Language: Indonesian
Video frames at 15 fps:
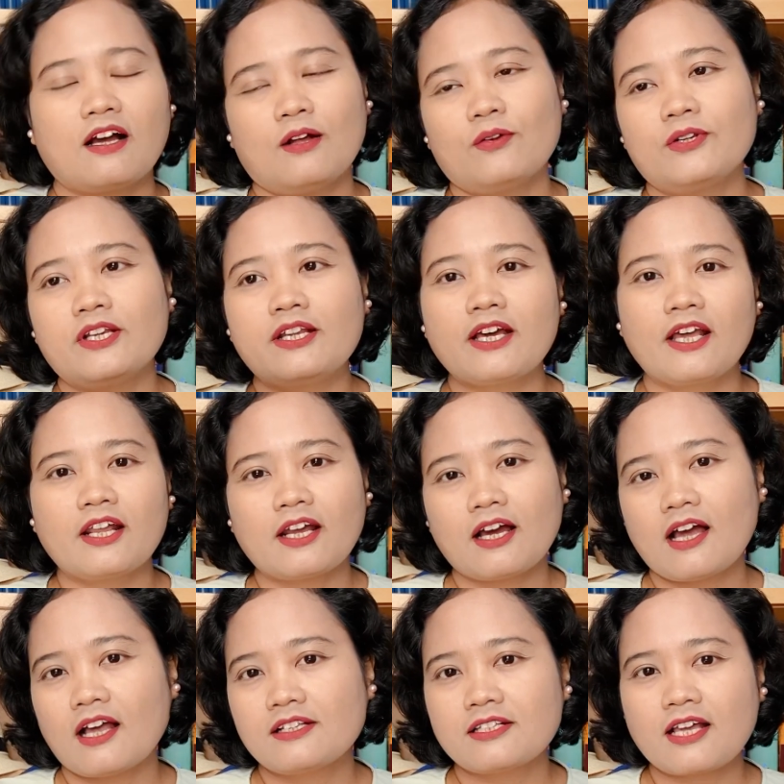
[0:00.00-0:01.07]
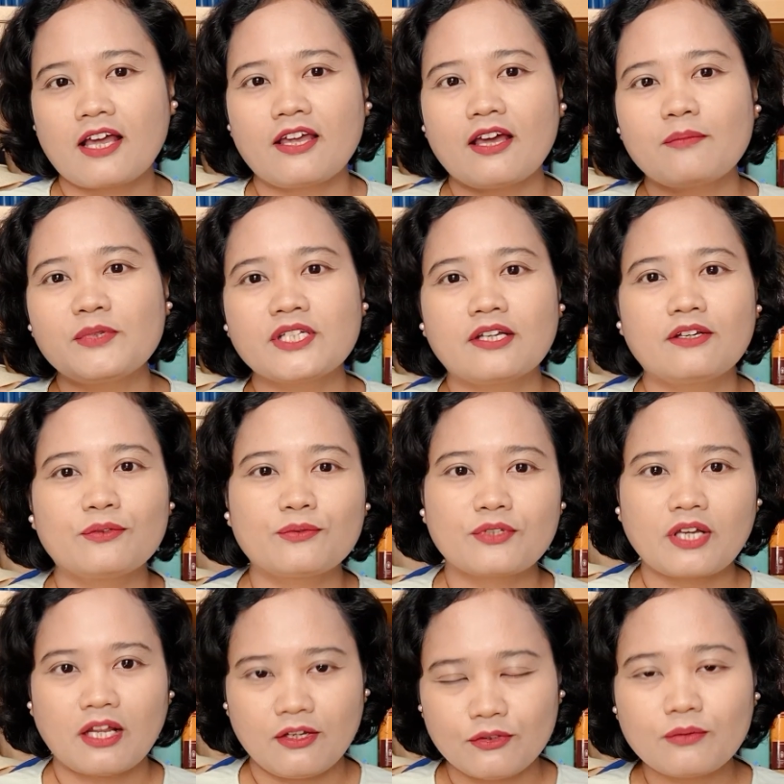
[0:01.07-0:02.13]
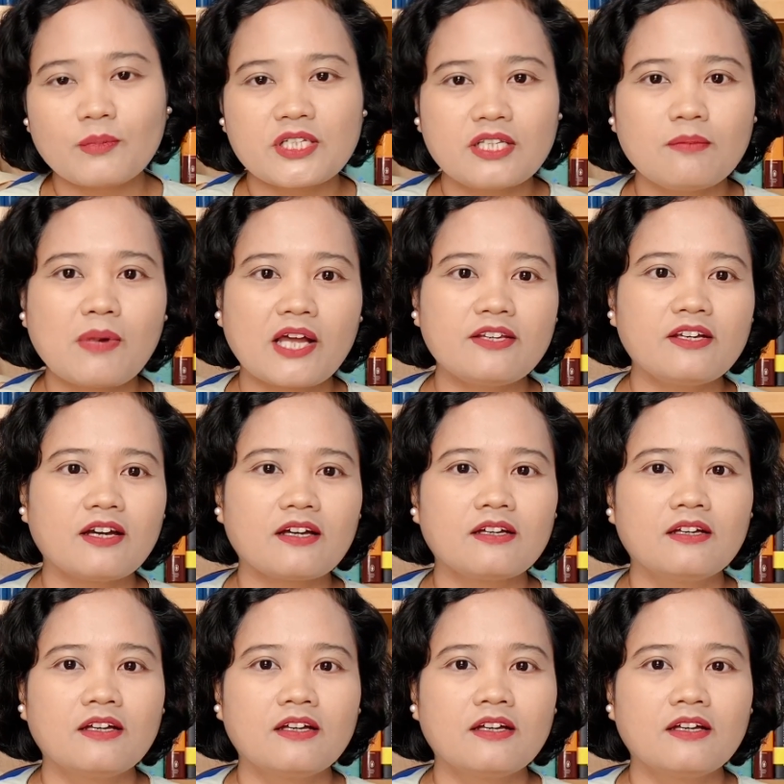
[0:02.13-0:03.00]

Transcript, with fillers: Kalau di daerah saya misalnya Tuskan itu masih banyak